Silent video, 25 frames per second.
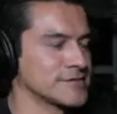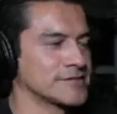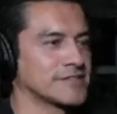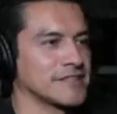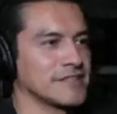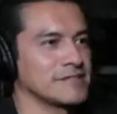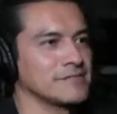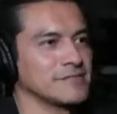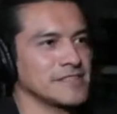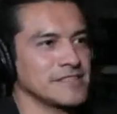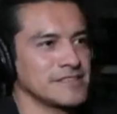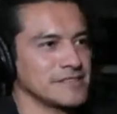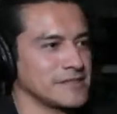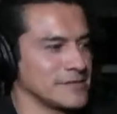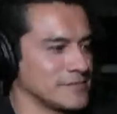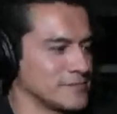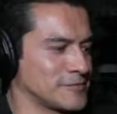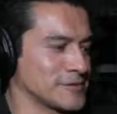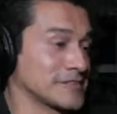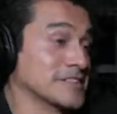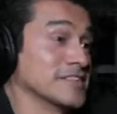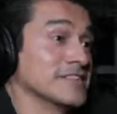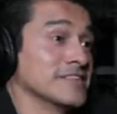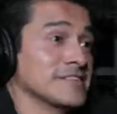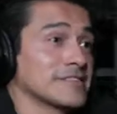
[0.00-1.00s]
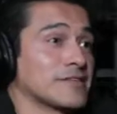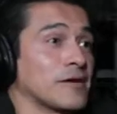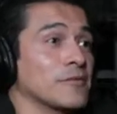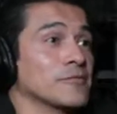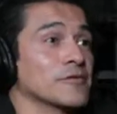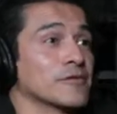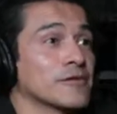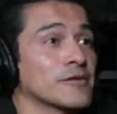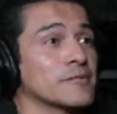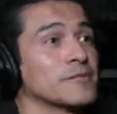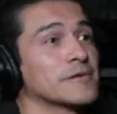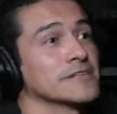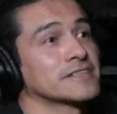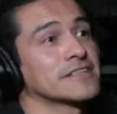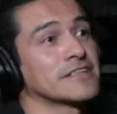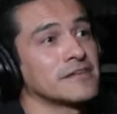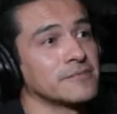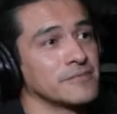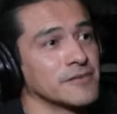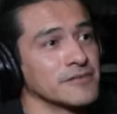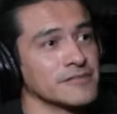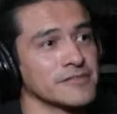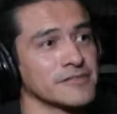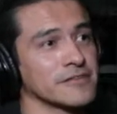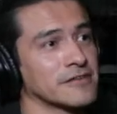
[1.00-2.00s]
Totalmente, pues sí, como un grupo
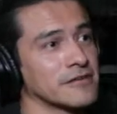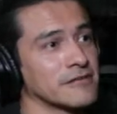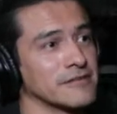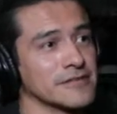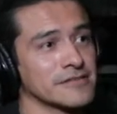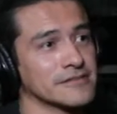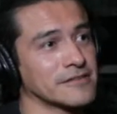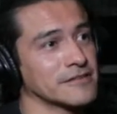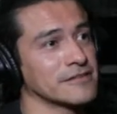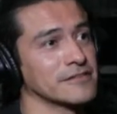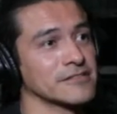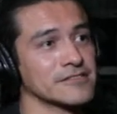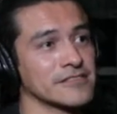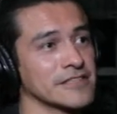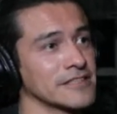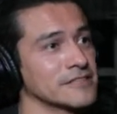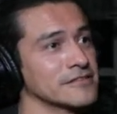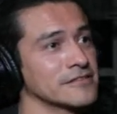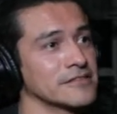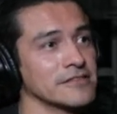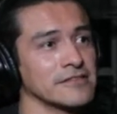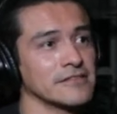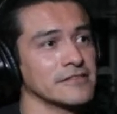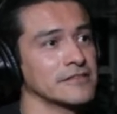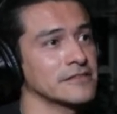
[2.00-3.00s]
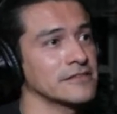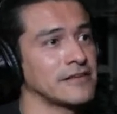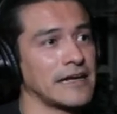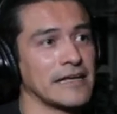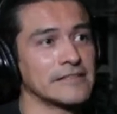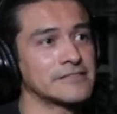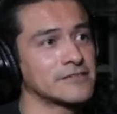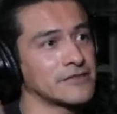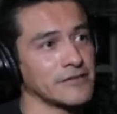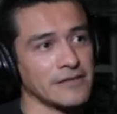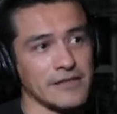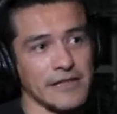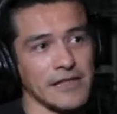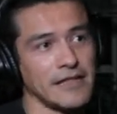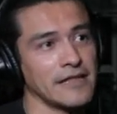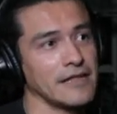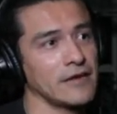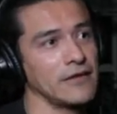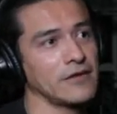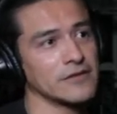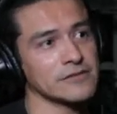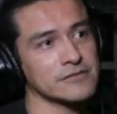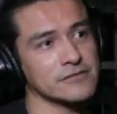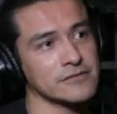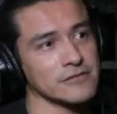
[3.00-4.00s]
terapéutico, vas conociendo la historia del
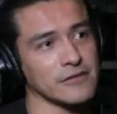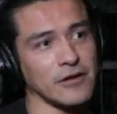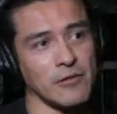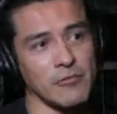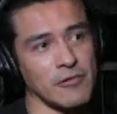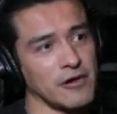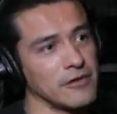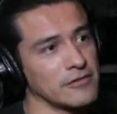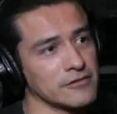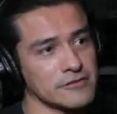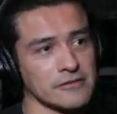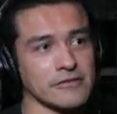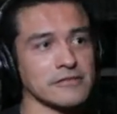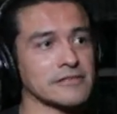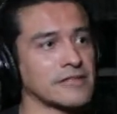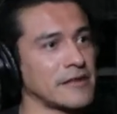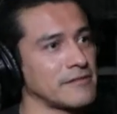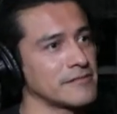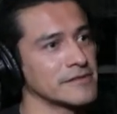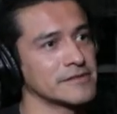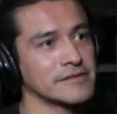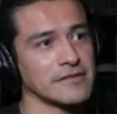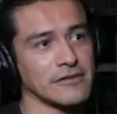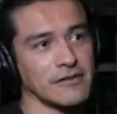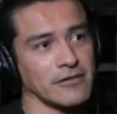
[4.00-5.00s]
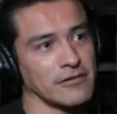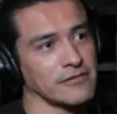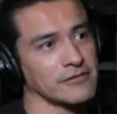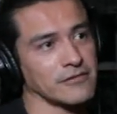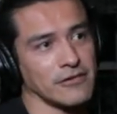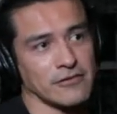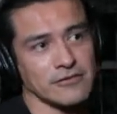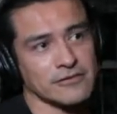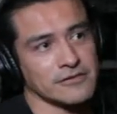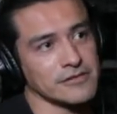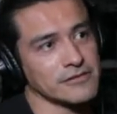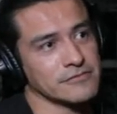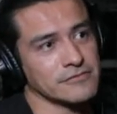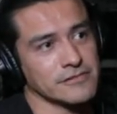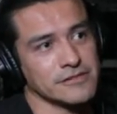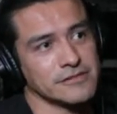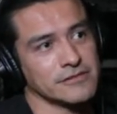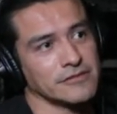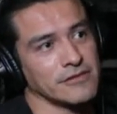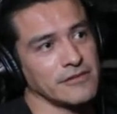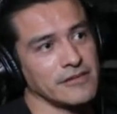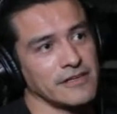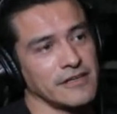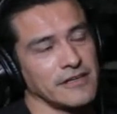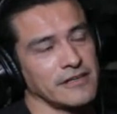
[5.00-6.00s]
otro, como el otro también te conoce tu
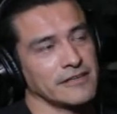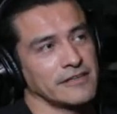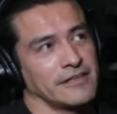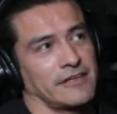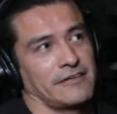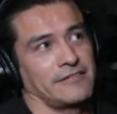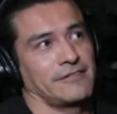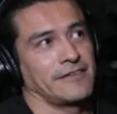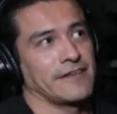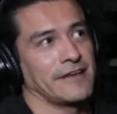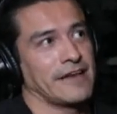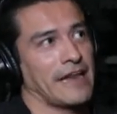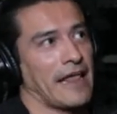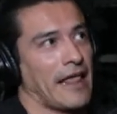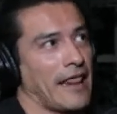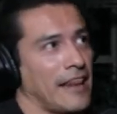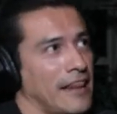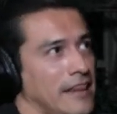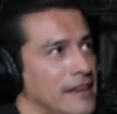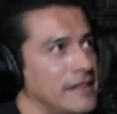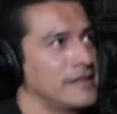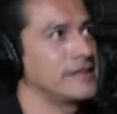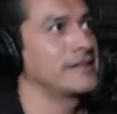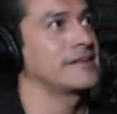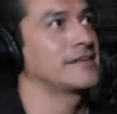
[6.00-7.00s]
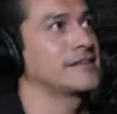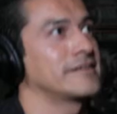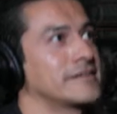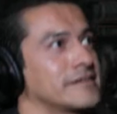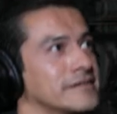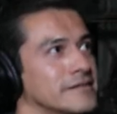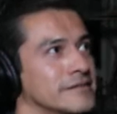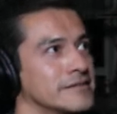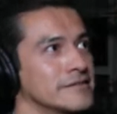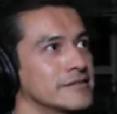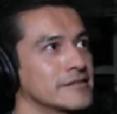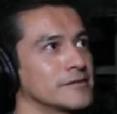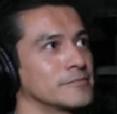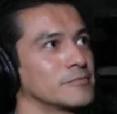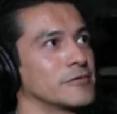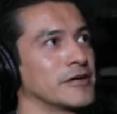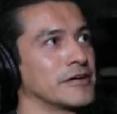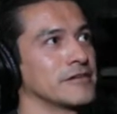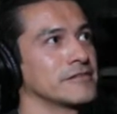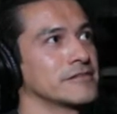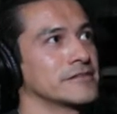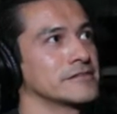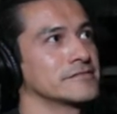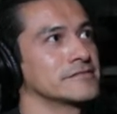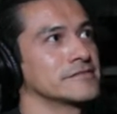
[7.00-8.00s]
historia y al final, eh, eh,
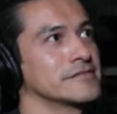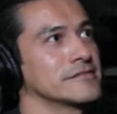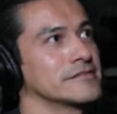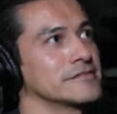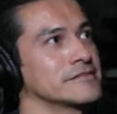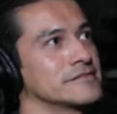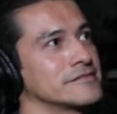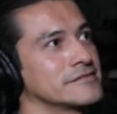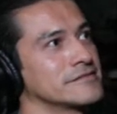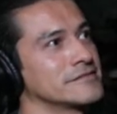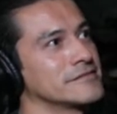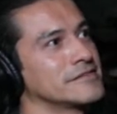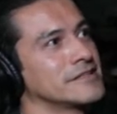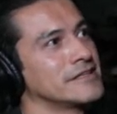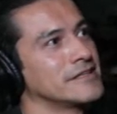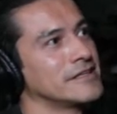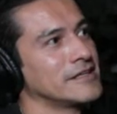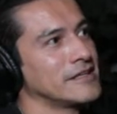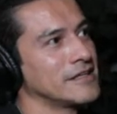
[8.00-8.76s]
bueno, en,